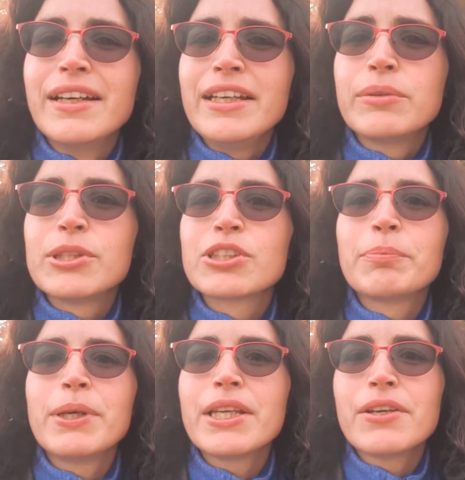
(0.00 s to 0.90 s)
in questo
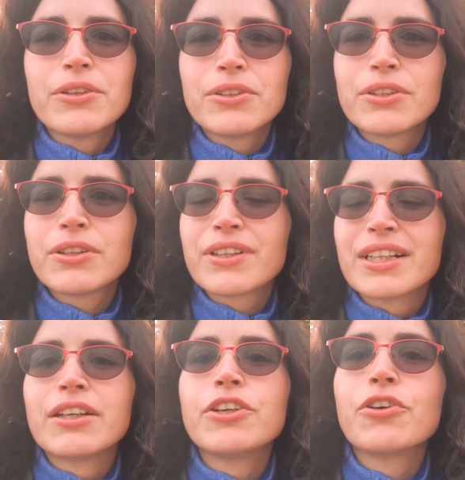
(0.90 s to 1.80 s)
periodo,
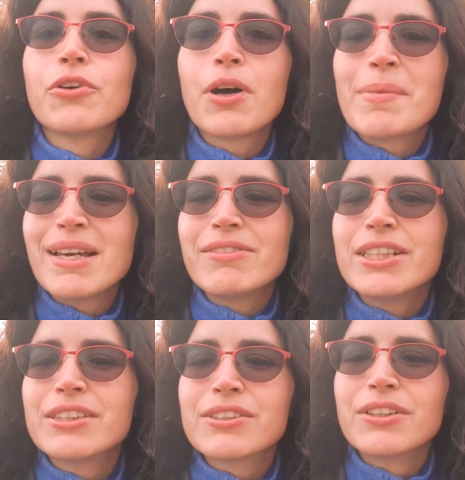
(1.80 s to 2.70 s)
uh, io non l'ho mai
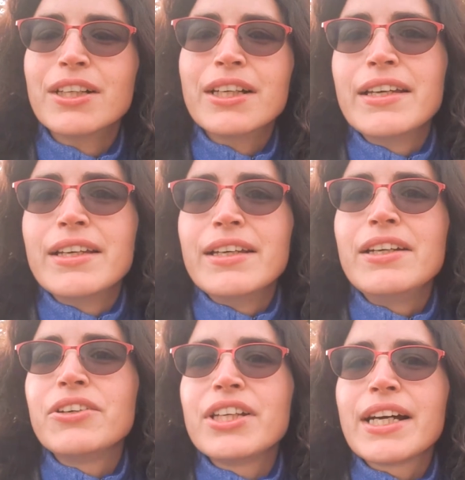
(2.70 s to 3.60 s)
visto.
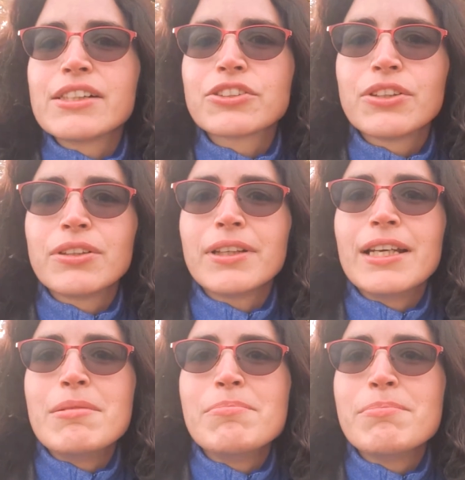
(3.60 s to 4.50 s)
In ogni caso,
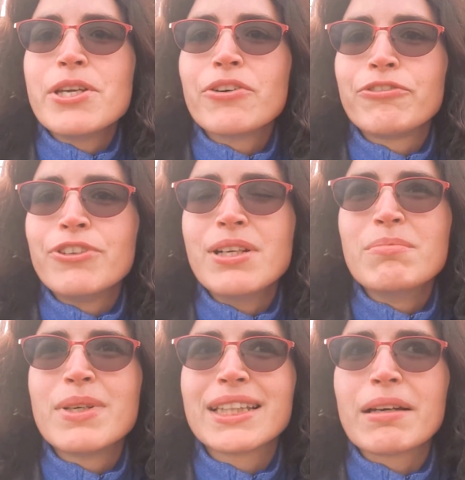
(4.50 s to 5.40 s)
il mio
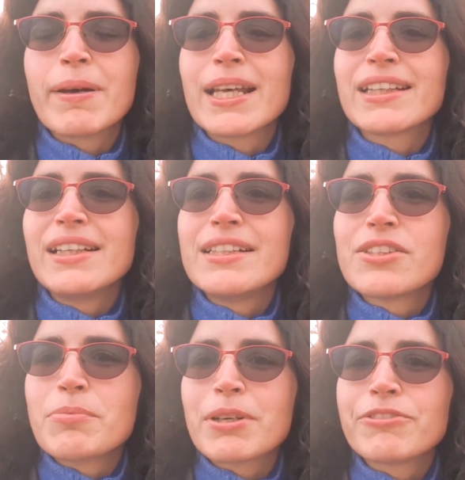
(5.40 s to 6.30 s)
film a tema
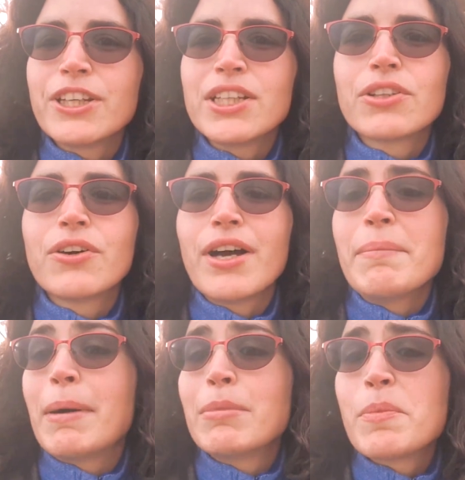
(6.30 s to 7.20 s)
natalizio preferito è
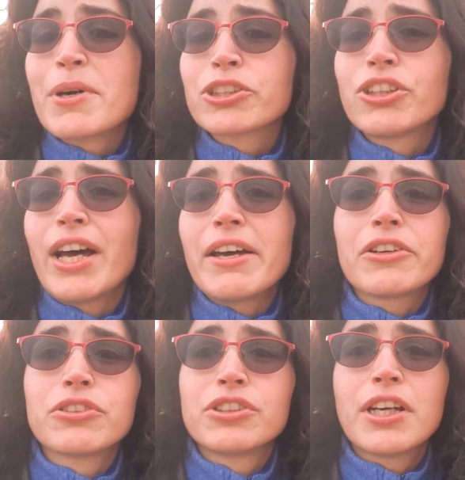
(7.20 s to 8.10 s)
Mamma ho perso
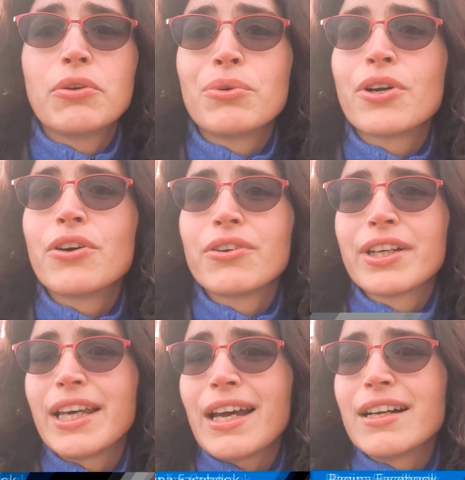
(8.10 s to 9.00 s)
l'aereo, sia l'uno
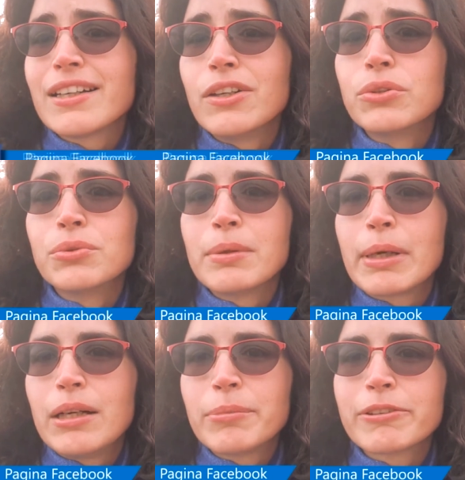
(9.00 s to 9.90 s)
che anche il due,
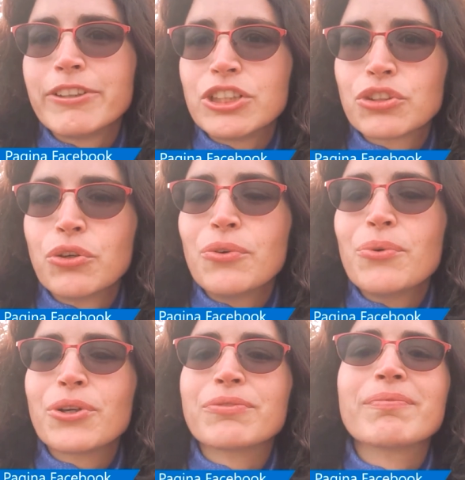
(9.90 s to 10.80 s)
ma preferisco
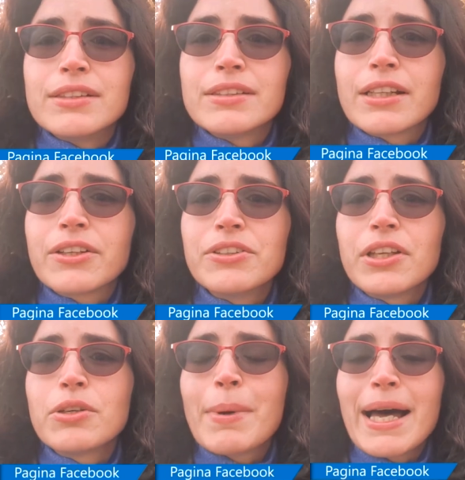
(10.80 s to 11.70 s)
l'uno.
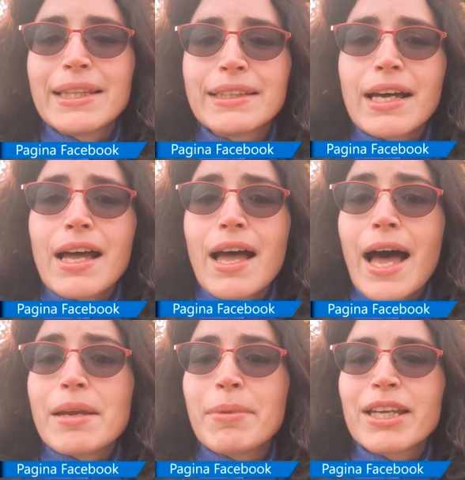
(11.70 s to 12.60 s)
Seconda domanda,
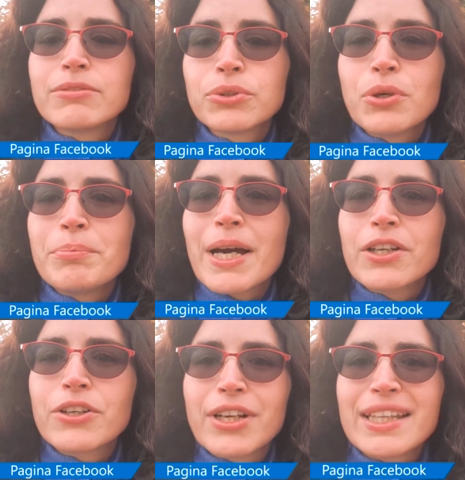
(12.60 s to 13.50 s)
hai mai avuto un
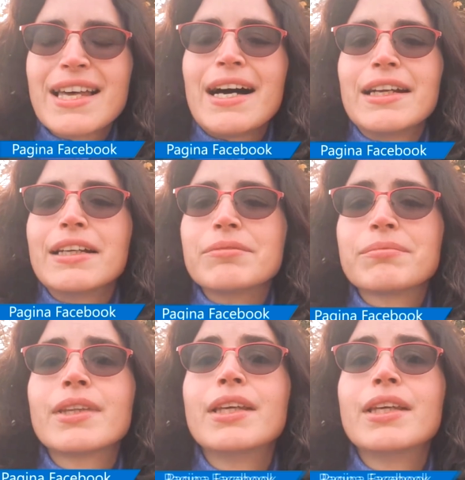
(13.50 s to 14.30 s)
bianco Natale?